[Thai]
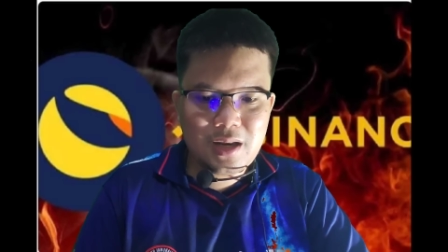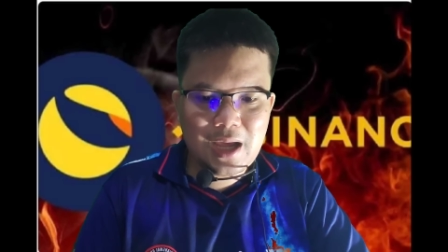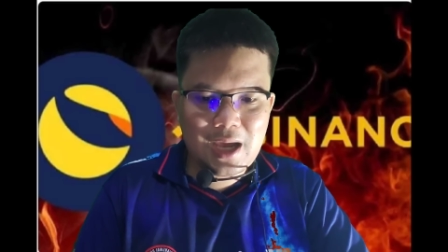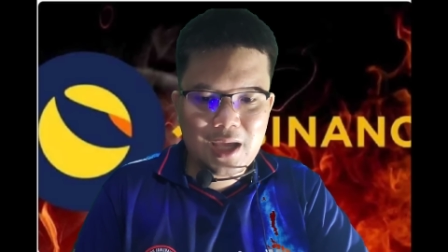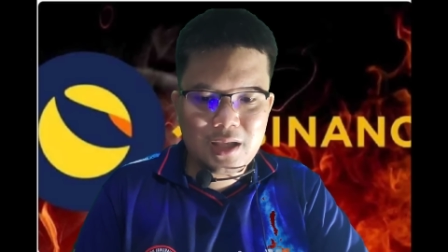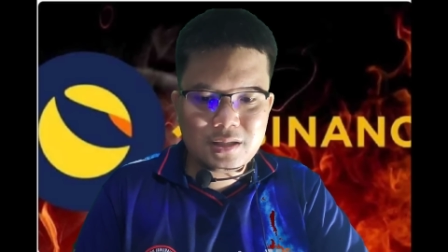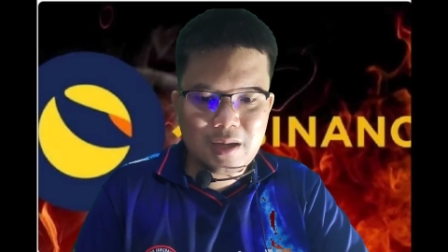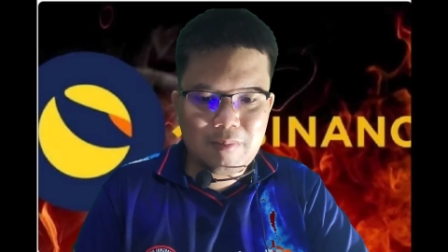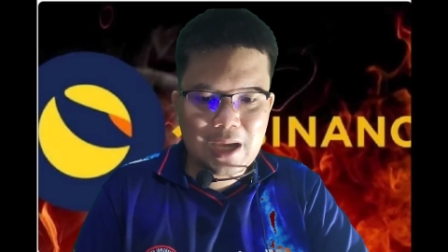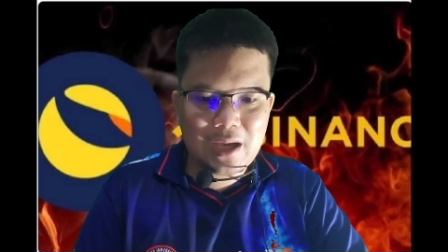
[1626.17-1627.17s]
ได้
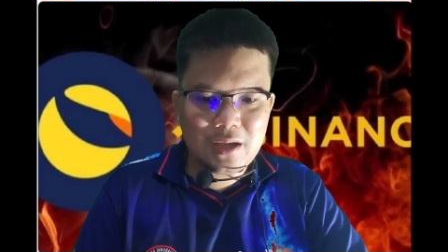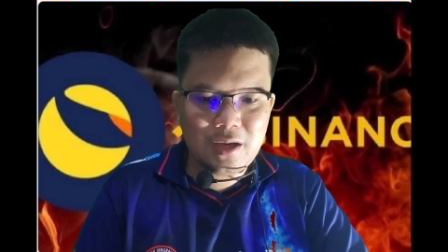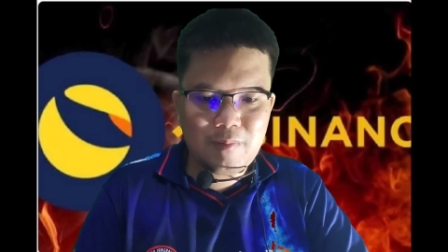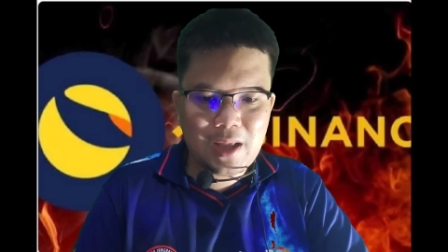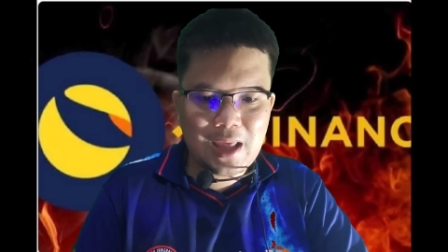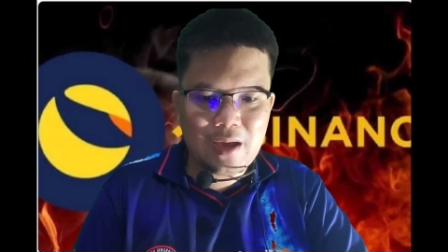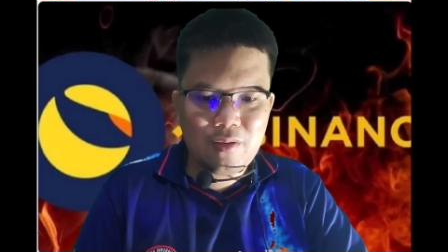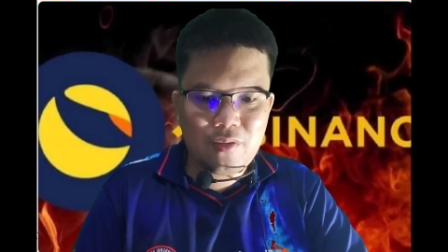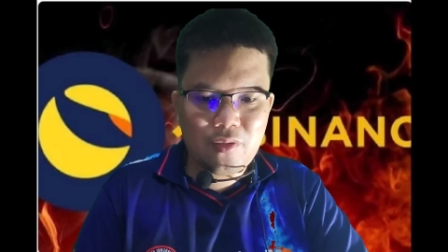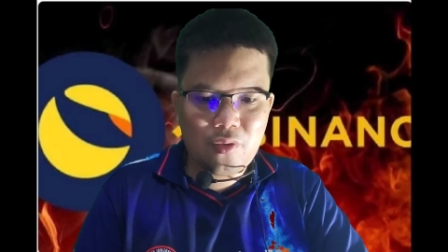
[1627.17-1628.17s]
ชำระคืนไปแล้ว
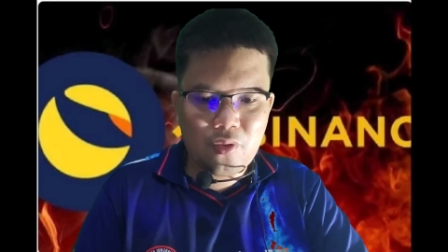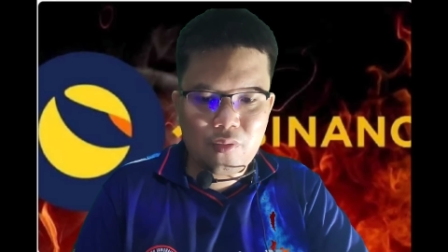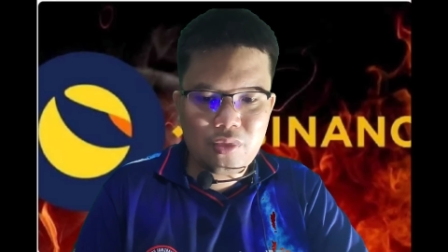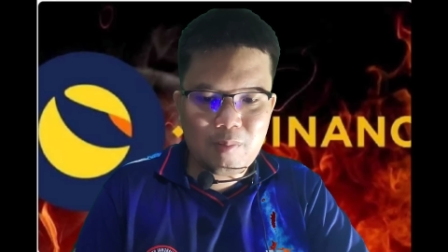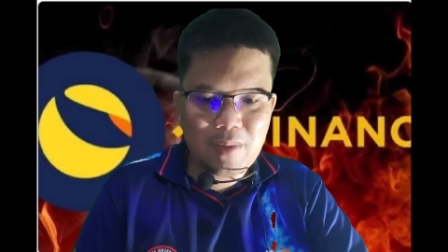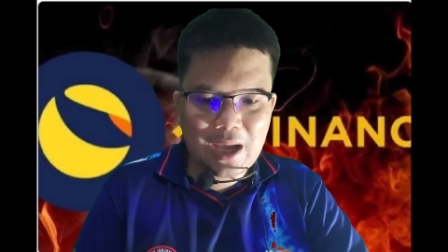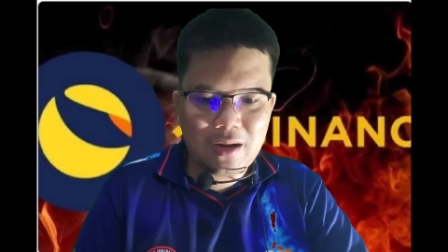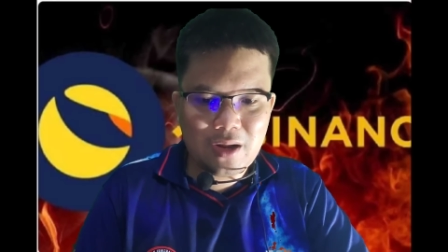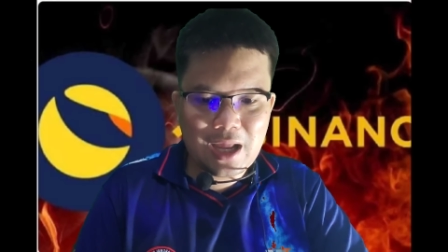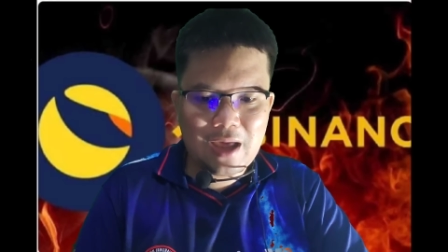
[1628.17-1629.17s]
หกสิบล้าน
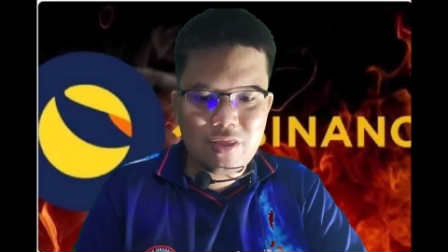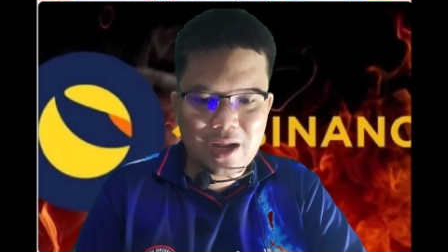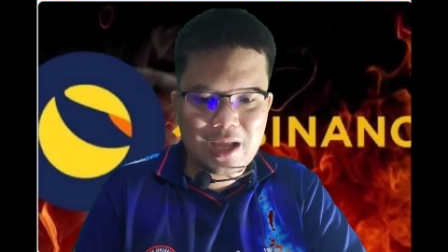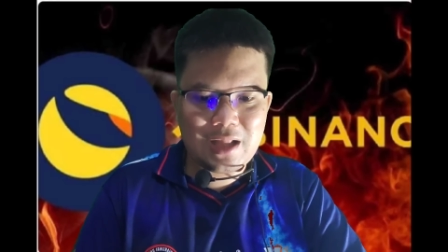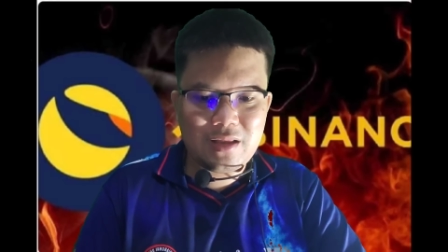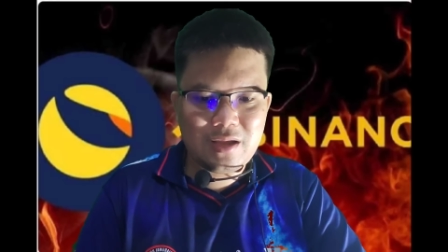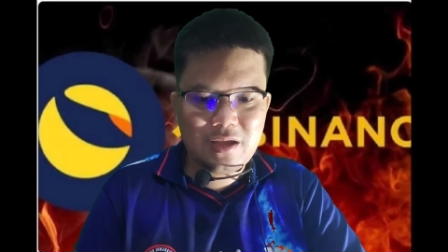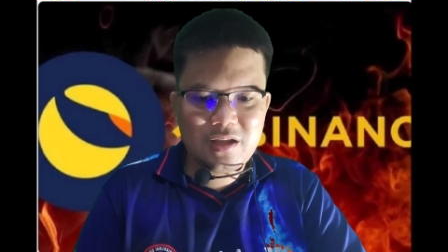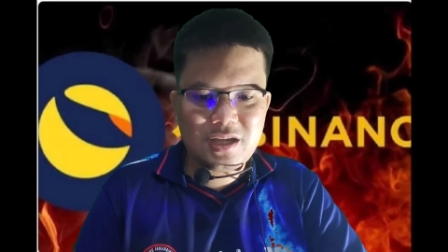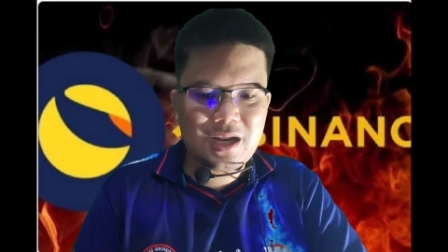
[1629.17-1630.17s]
ดอลลาร์สหรัฐ
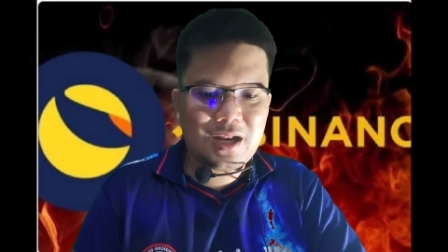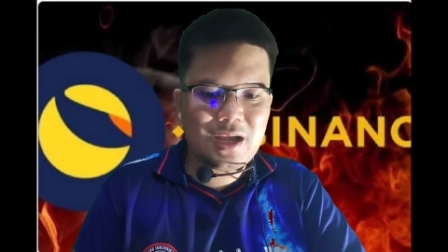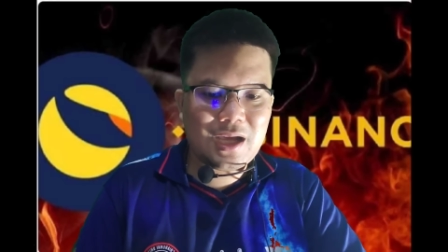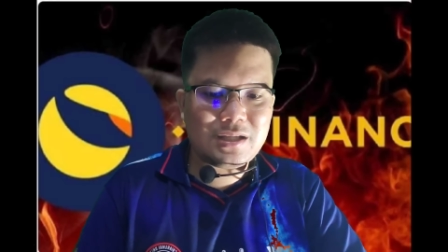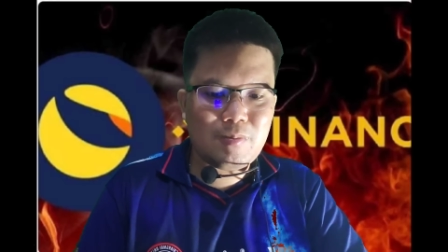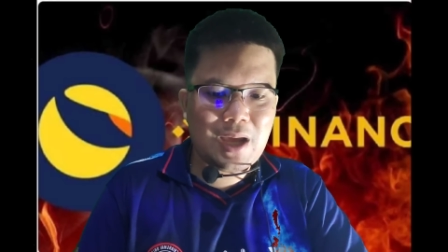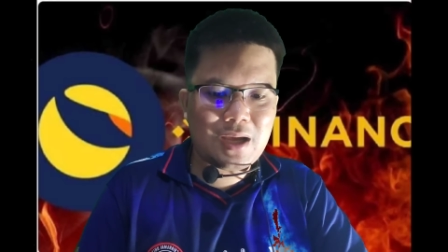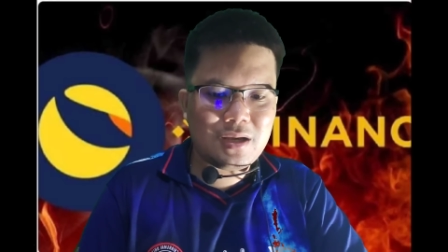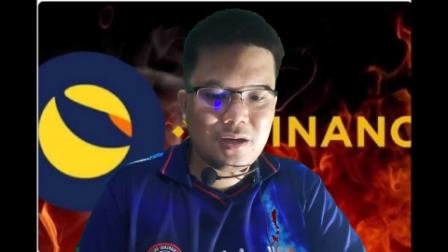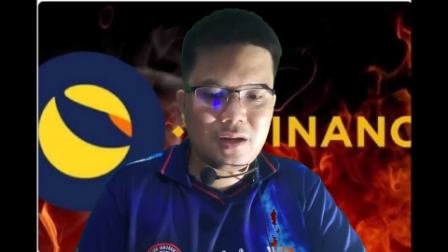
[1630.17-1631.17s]
ฉะนั้นการชำระ
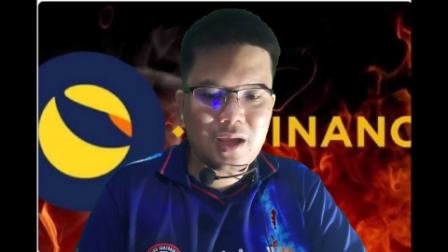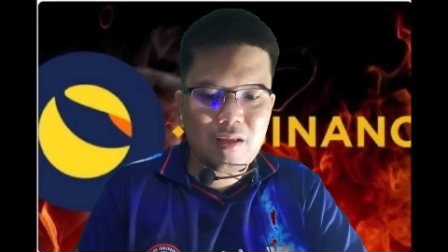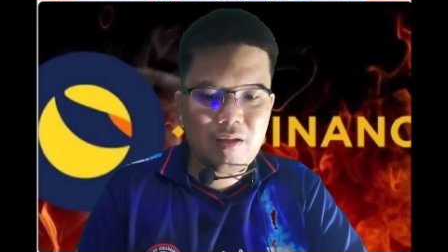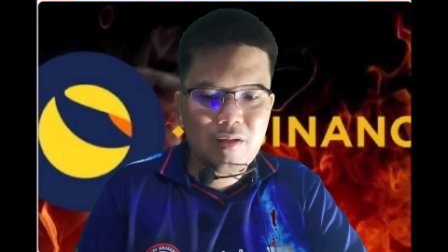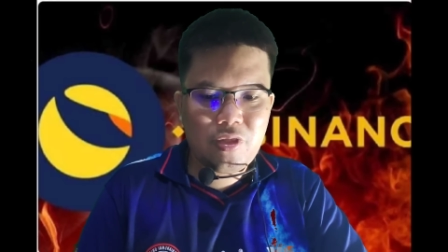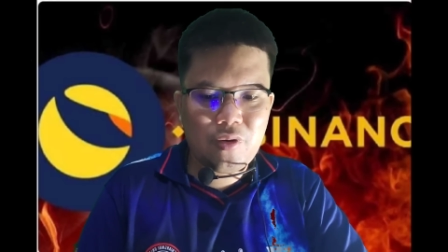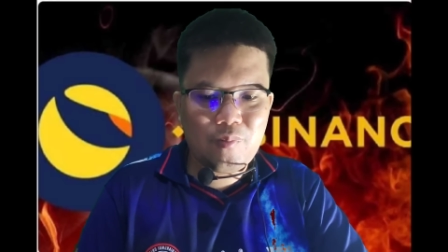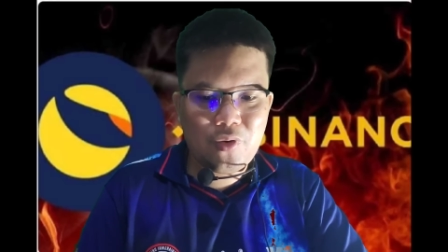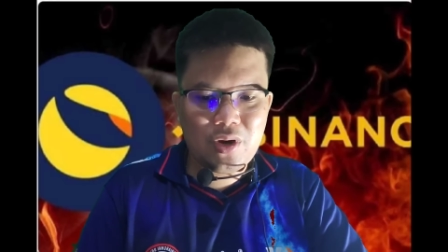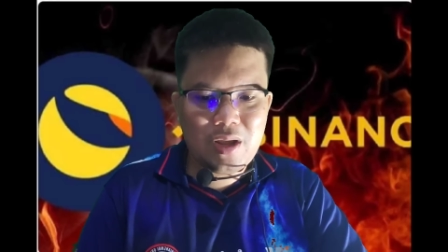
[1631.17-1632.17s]
คืนเนี่ยส่ง
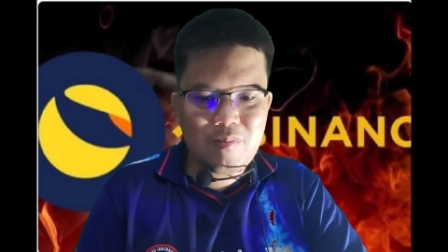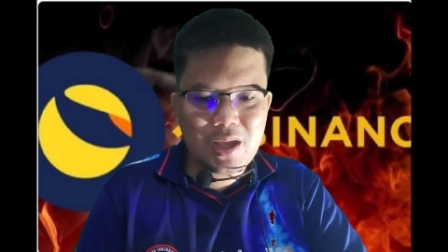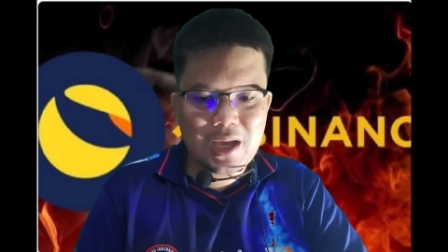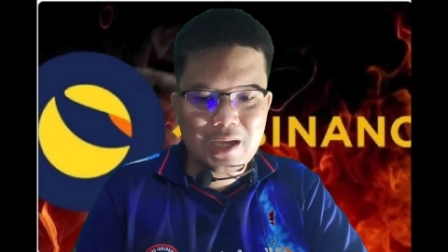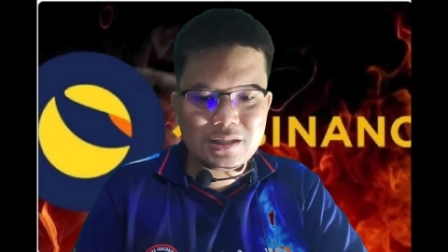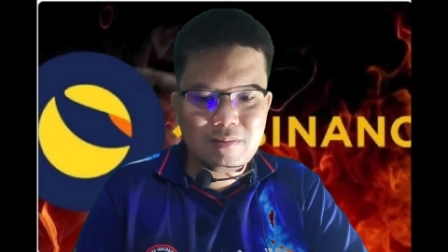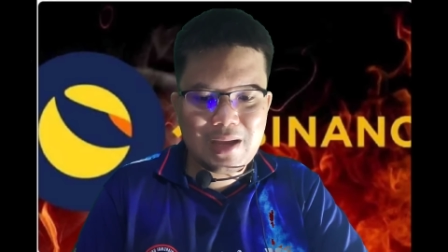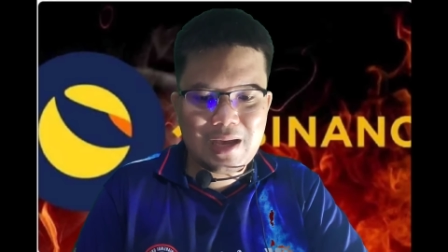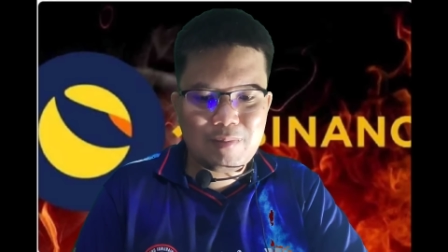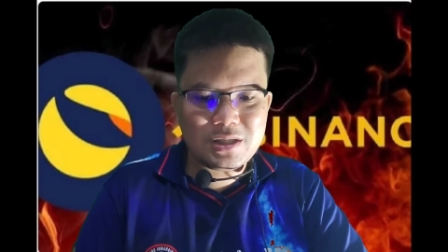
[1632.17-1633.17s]
ผลให้มีการชำ
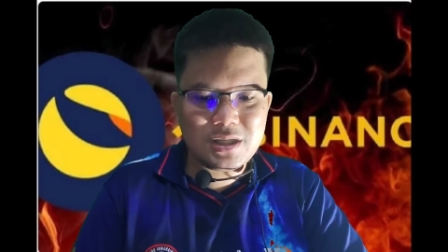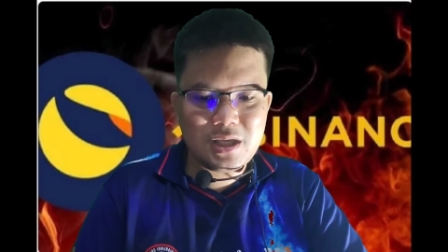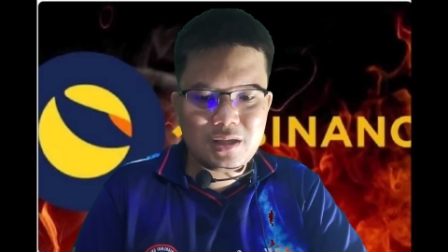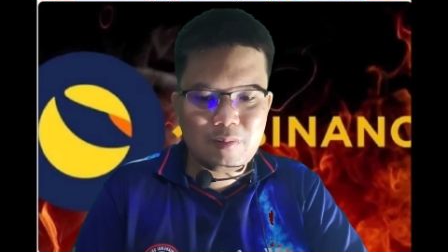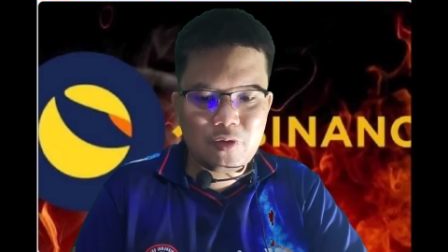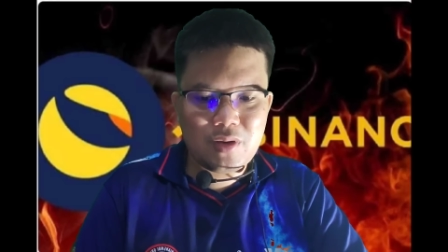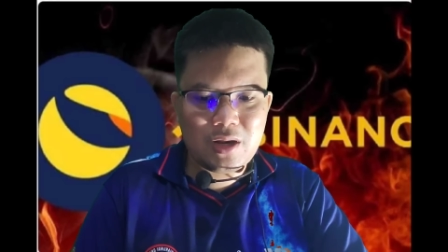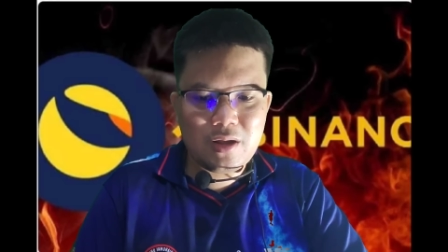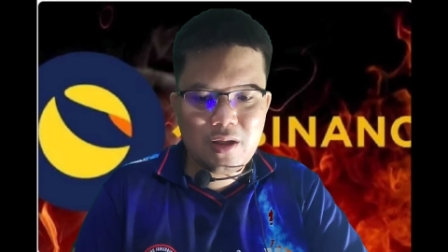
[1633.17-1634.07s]
ระบัญชีจำนวน